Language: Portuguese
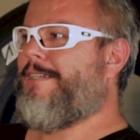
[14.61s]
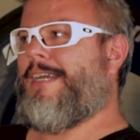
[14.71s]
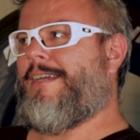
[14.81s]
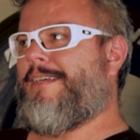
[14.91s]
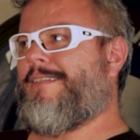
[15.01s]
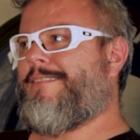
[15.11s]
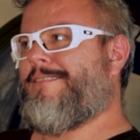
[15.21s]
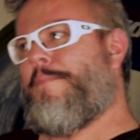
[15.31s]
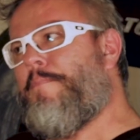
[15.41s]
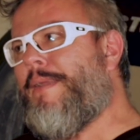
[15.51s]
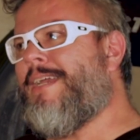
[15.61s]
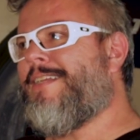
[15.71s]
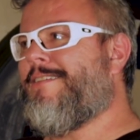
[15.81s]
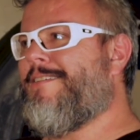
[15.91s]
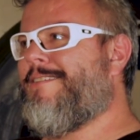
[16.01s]
É,
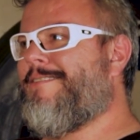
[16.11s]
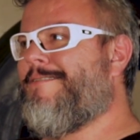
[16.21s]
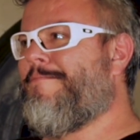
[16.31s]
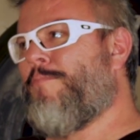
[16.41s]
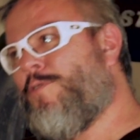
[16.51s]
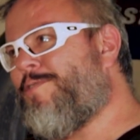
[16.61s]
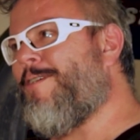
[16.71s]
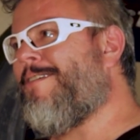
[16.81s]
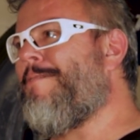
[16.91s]
depende. Música ou